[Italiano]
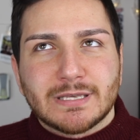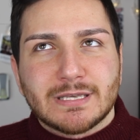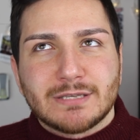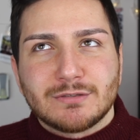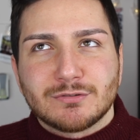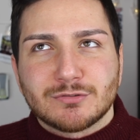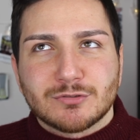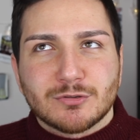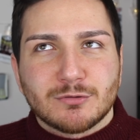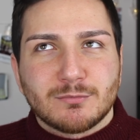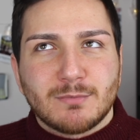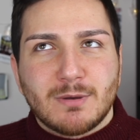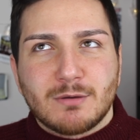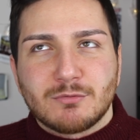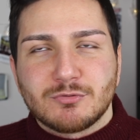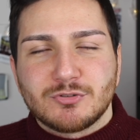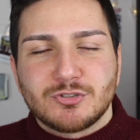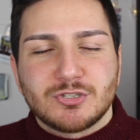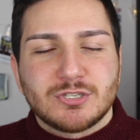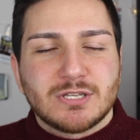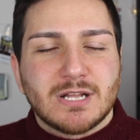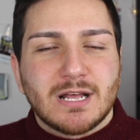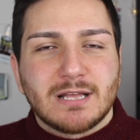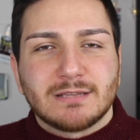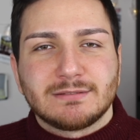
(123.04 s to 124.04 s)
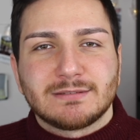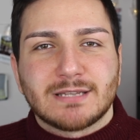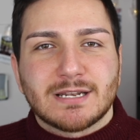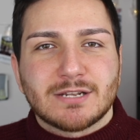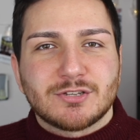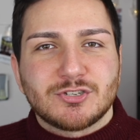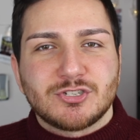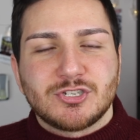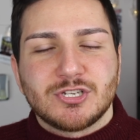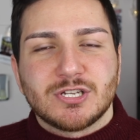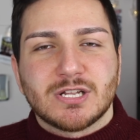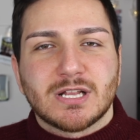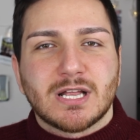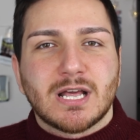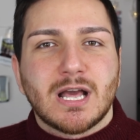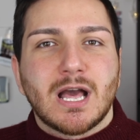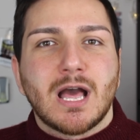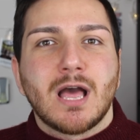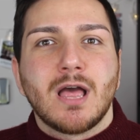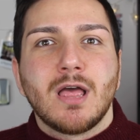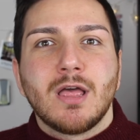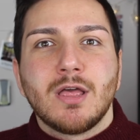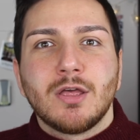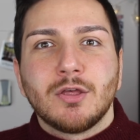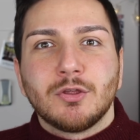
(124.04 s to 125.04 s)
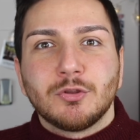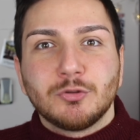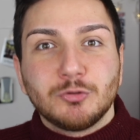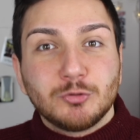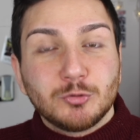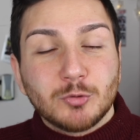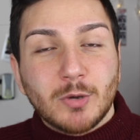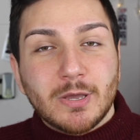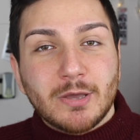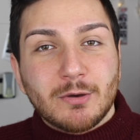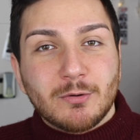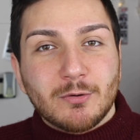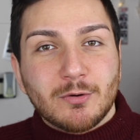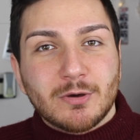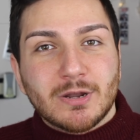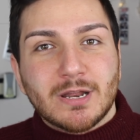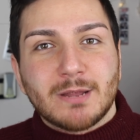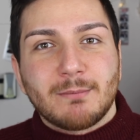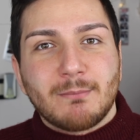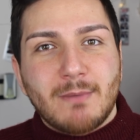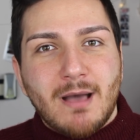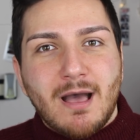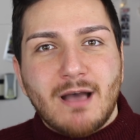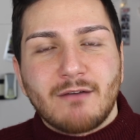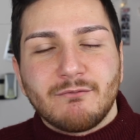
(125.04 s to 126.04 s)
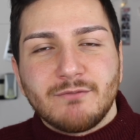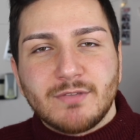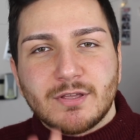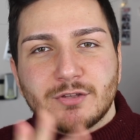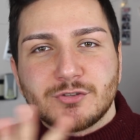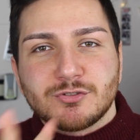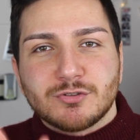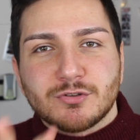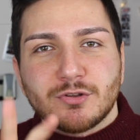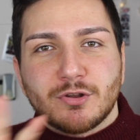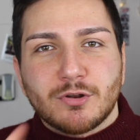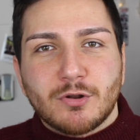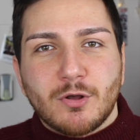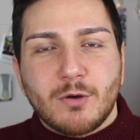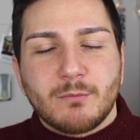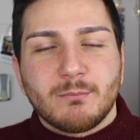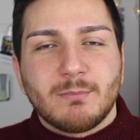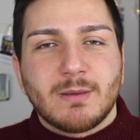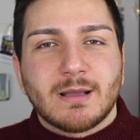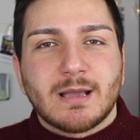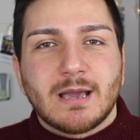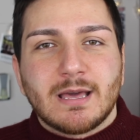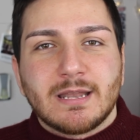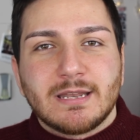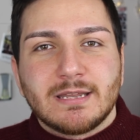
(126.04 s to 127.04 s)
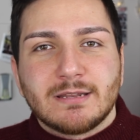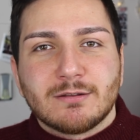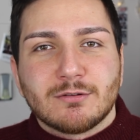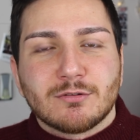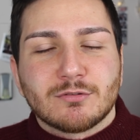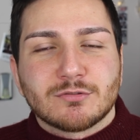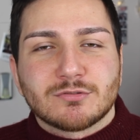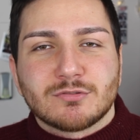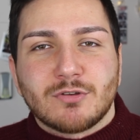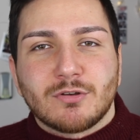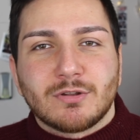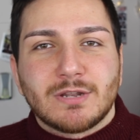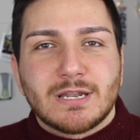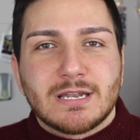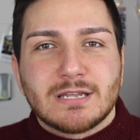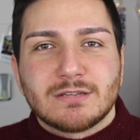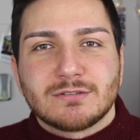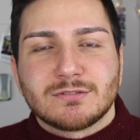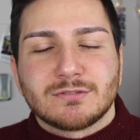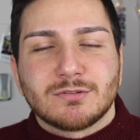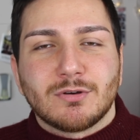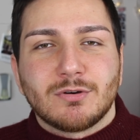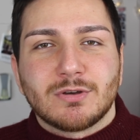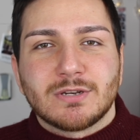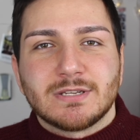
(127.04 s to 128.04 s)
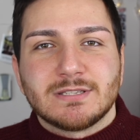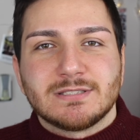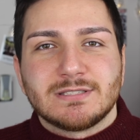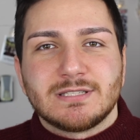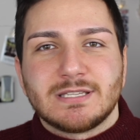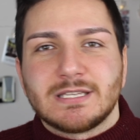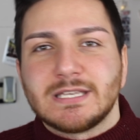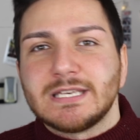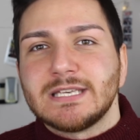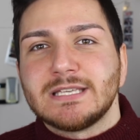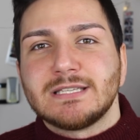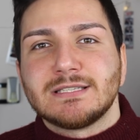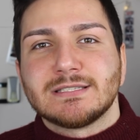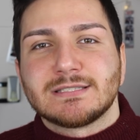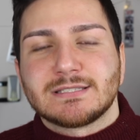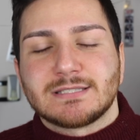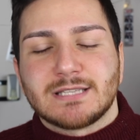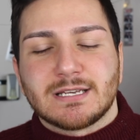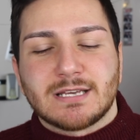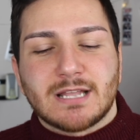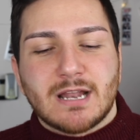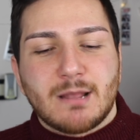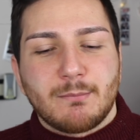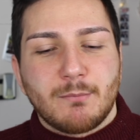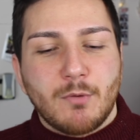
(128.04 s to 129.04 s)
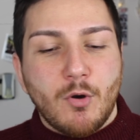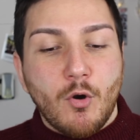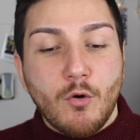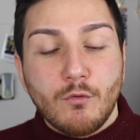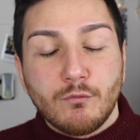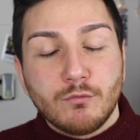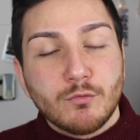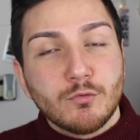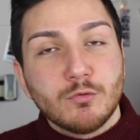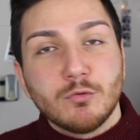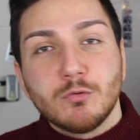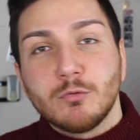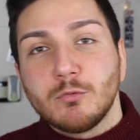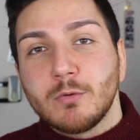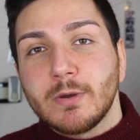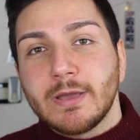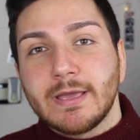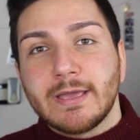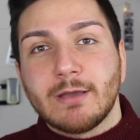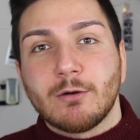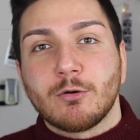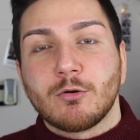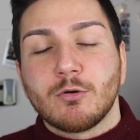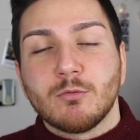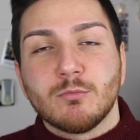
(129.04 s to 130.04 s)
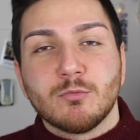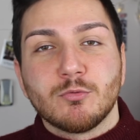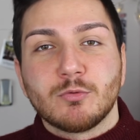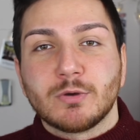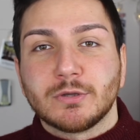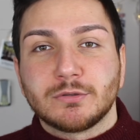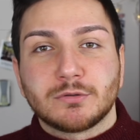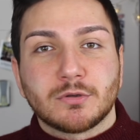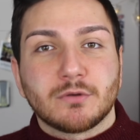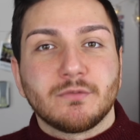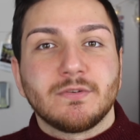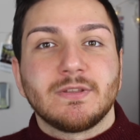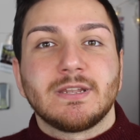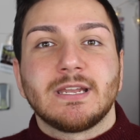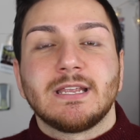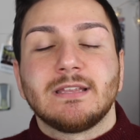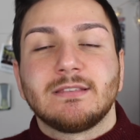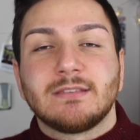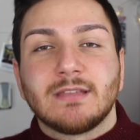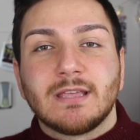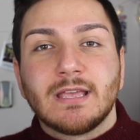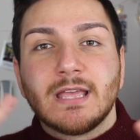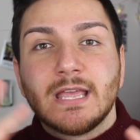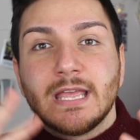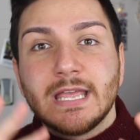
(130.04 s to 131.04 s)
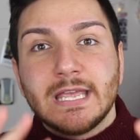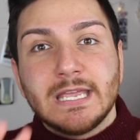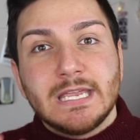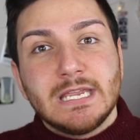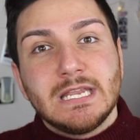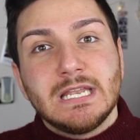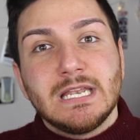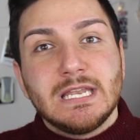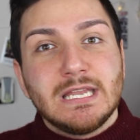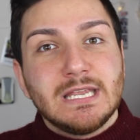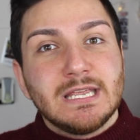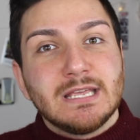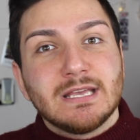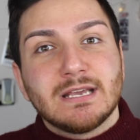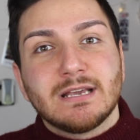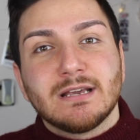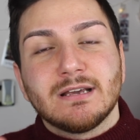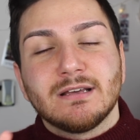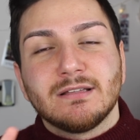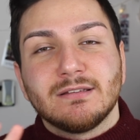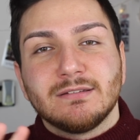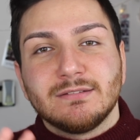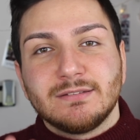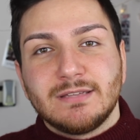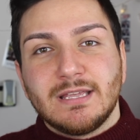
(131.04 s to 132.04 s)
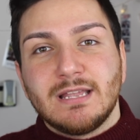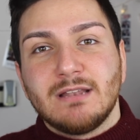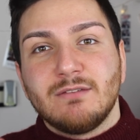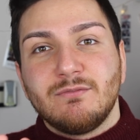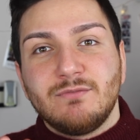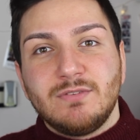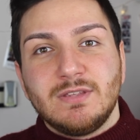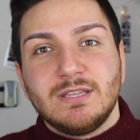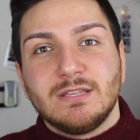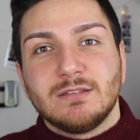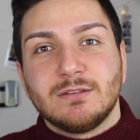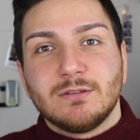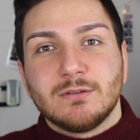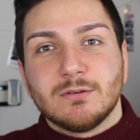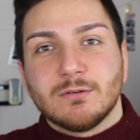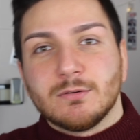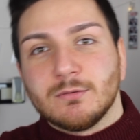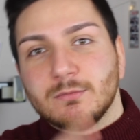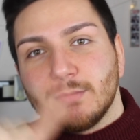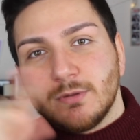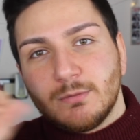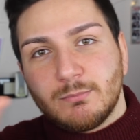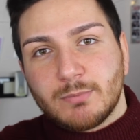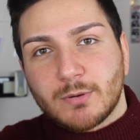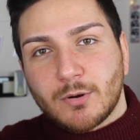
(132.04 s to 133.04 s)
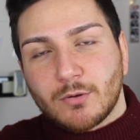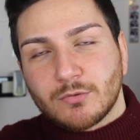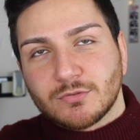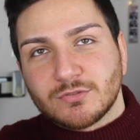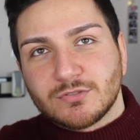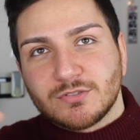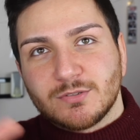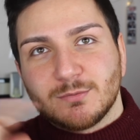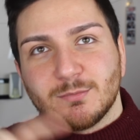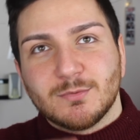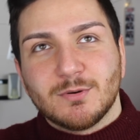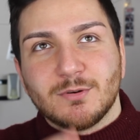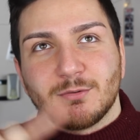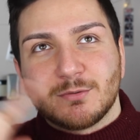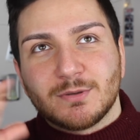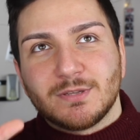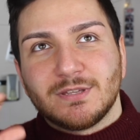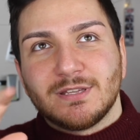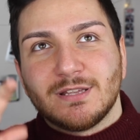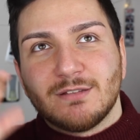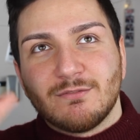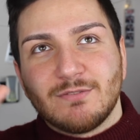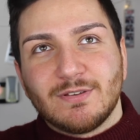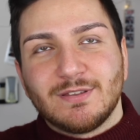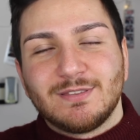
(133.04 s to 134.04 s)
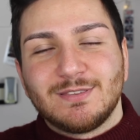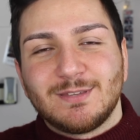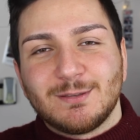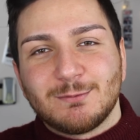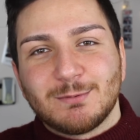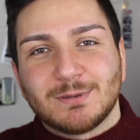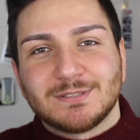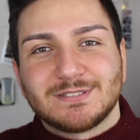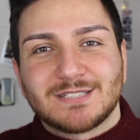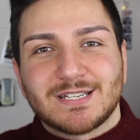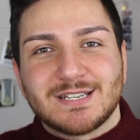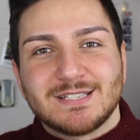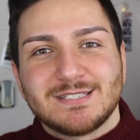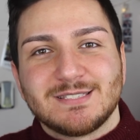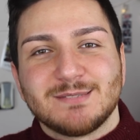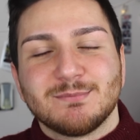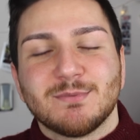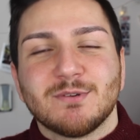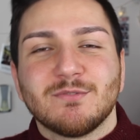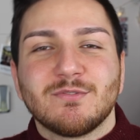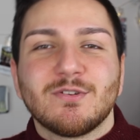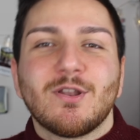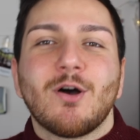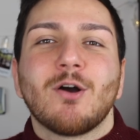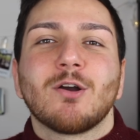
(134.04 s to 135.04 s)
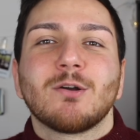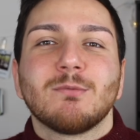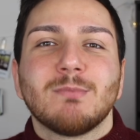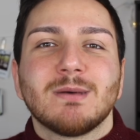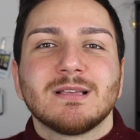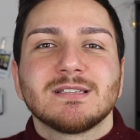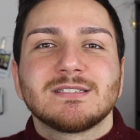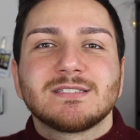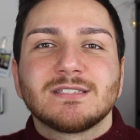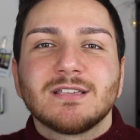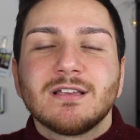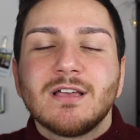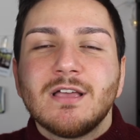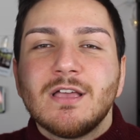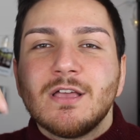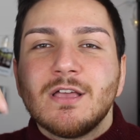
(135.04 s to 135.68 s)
che insomma uscirà tra circa due ore, ma vi aggiornerò magari, non lo so, nelle stories di Instagram, ovunque o comunque troverete il link del video, il prossimo, quindi il 24 vlogmas,